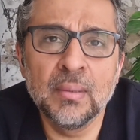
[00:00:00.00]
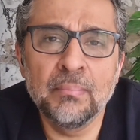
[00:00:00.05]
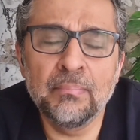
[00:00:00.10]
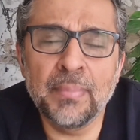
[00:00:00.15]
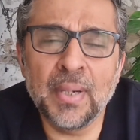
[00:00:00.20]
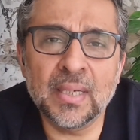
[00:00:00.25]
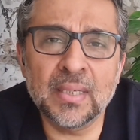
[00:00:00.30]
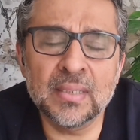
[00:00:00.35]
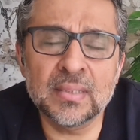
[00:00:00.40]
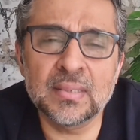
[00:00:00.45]

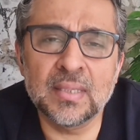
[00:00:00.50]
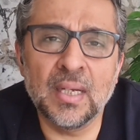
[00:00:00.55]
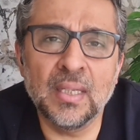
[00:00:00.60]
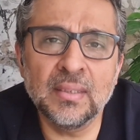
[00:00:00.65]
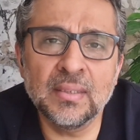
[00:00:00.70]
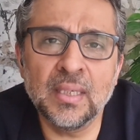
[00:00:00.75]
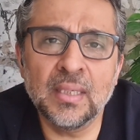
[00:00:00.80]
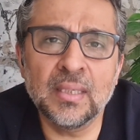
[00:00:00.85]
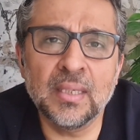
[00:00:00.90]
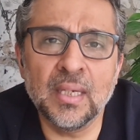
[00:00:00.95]

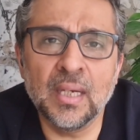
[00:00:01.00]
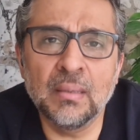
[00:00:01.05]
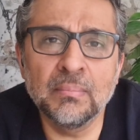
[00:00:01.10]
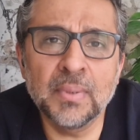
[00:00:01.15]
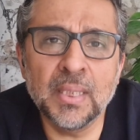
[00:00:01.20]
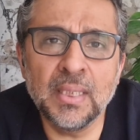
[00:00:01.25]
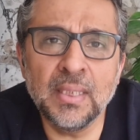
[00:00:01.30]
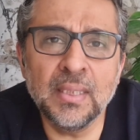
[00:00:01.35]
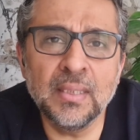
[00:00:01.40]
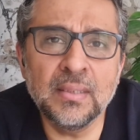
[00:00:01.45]
पाकिस्तान के क्याम
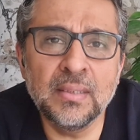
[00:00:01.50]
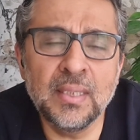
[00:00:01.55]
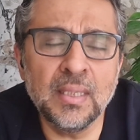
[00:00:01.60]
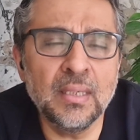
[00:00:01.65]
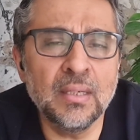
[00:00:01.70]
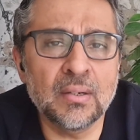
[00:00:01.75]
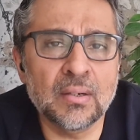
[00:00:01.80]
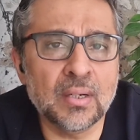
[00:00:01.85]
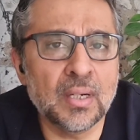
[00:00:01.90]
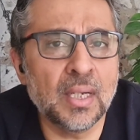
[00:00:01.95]
के लिए
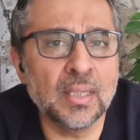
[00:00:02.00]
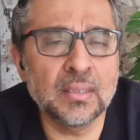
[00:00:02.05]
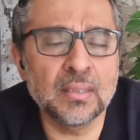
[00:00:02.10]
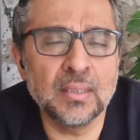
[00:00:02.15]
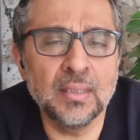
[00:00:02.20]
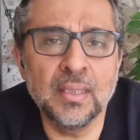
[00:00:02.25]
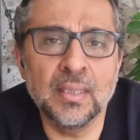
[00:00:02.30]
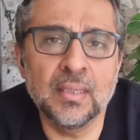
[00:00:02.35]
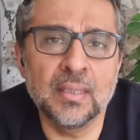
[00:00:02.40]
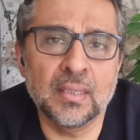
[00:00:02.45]
दिन
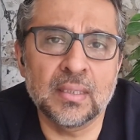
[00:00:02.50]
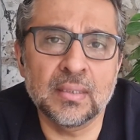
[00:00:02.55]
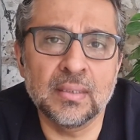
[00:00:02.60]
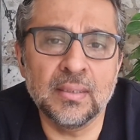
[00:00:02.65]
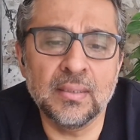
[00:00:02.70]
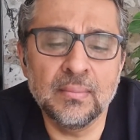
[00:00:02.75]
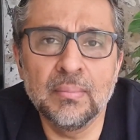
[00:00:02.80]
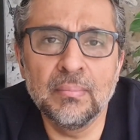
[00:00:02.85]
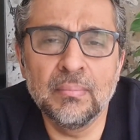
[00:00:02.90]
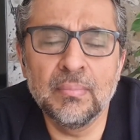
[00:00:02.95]
रात एक कर
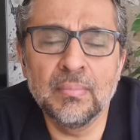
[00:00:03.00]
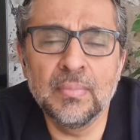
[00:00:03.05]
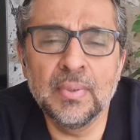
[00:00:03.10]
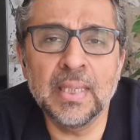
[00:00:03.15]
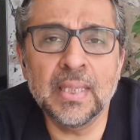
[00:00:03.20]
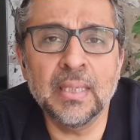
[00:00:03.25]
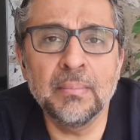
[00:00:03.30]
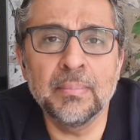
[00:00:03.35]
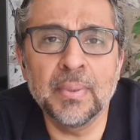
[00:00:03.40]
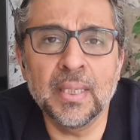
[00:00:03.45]
दी
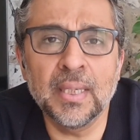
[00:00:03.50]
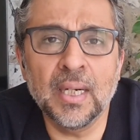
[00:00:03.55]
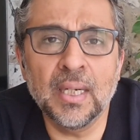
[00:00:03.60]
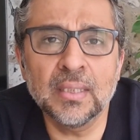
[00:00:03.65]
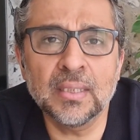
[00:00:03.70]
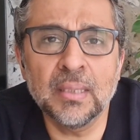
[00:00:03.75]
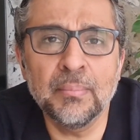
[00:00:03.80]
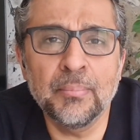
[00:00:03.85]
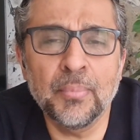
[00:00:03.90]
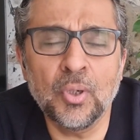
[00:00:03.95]
लेकिन
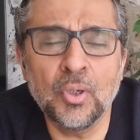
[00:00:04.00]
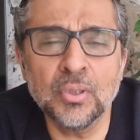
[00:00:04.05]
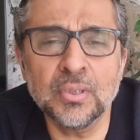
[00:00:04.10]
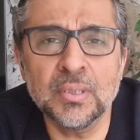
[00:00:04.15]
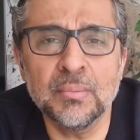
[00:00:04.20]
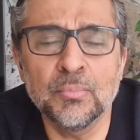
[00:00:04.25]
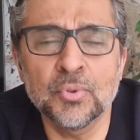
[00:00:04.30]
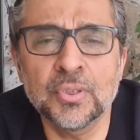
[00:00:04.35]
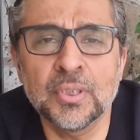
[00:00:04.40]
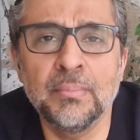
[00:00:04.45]
बंगाल के बहुत
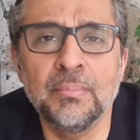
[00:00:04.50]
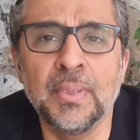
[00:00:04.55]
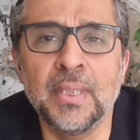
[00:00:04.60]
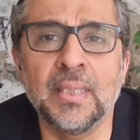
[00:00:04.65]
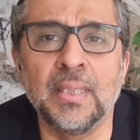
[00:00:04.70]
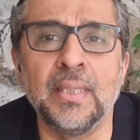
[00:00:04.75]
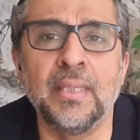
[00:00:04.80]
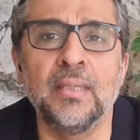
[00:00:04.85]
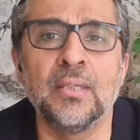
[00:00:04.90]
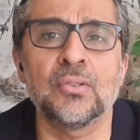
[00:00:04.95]
से मुस्लिम
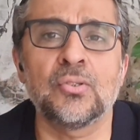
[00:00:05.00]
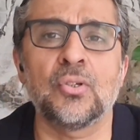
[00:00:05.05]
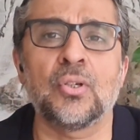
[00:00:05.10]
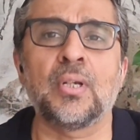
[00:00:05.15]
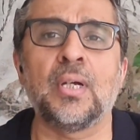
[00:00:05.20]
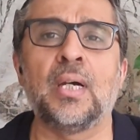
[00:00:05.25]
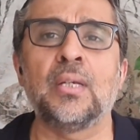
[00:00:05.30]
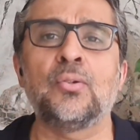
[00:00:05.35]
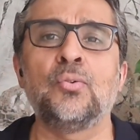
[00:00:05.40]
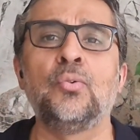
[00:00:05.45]
लीग लीडर्स और
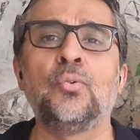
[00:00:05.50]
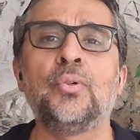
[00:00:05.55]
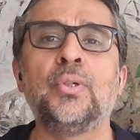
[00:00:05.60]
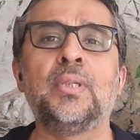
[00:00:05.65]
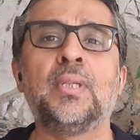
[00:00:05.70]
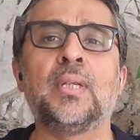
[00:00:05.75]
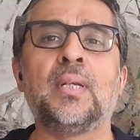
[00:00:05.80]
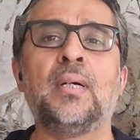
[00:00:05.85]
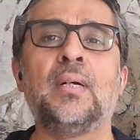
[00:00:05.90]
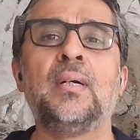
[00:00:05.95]
कारकुनों की
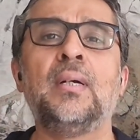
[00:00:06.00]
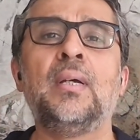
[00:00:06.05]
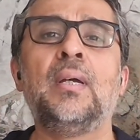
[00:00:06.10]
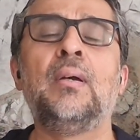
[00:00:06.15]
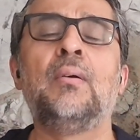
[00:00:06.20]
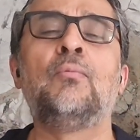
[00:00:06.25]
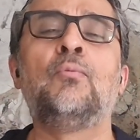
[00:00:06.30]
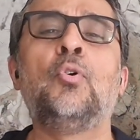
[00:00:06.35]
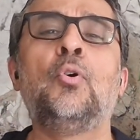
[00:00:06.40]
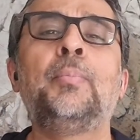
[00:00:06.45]
तरह
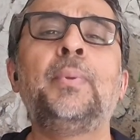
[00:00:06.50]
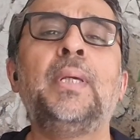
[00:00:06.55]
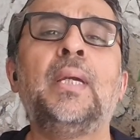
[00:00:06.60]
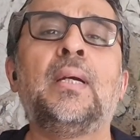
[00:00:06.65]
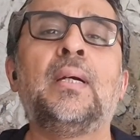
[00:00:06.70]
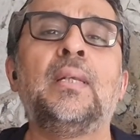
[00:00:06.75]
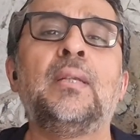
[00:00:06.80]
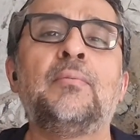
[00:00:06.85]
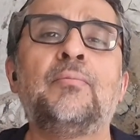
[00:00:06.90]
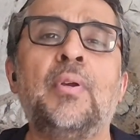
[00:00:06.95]
वो भी एक
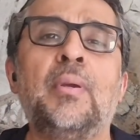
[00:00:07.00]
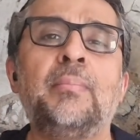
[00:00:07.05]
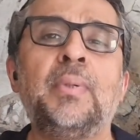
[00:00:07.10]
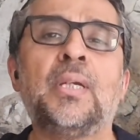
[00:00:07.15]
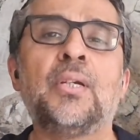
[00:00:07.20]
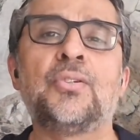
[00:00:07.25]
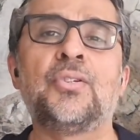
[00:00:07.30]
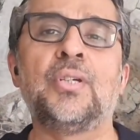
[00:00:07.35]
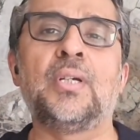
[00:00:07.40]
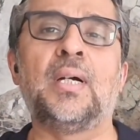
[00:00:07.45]
गलत फहमी
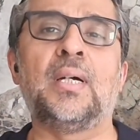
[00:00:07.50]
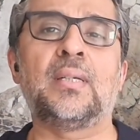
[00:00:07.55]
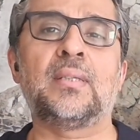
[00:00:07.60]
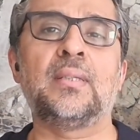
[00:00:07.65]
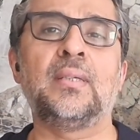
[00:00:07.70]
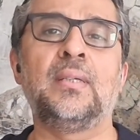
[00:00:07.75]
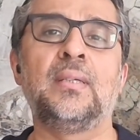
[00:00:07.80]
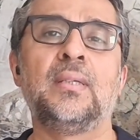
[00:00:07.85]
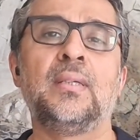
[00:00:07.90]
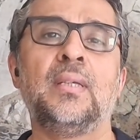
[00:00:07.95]
का शिकार
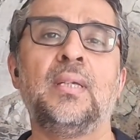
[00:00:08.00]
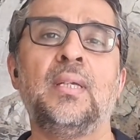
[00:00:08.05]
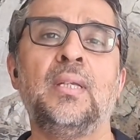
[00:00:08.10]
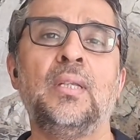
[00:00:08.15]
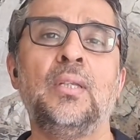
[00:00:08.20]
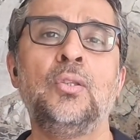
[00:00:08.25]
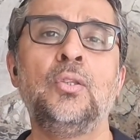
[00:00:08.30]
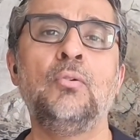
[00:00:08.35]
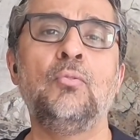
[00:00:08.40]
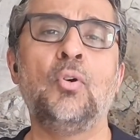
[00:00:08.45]
थे
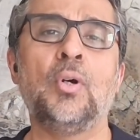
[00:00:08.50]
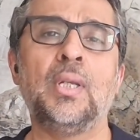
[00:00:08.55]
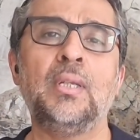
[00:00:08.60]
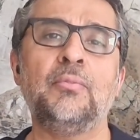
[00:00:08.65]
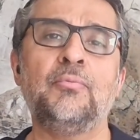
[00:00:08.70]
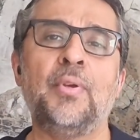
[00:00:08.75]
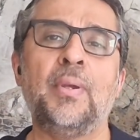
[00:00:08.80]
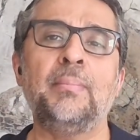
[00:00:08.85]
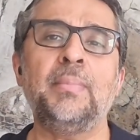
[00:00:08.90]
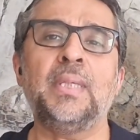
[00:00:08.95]
तो वो
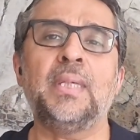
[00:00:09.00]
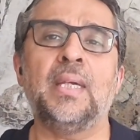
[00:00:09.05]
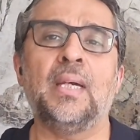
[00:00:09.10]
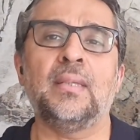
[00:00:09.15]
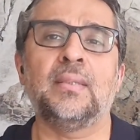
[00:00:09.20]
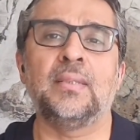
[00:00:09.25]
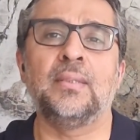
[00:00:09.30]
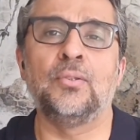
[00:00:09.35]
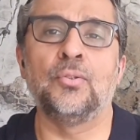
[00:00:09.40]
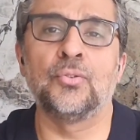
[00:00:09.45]
गलत फहमी
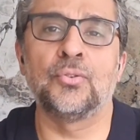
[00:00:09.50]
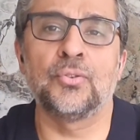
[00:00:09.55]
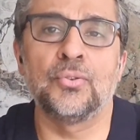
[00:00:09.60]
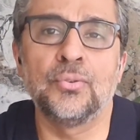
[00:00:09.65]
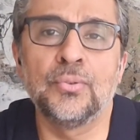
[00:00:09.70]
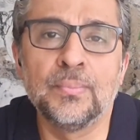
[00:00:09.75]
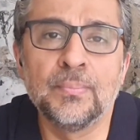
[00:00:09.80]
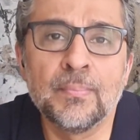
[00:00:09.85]
क्या थी दोस्तों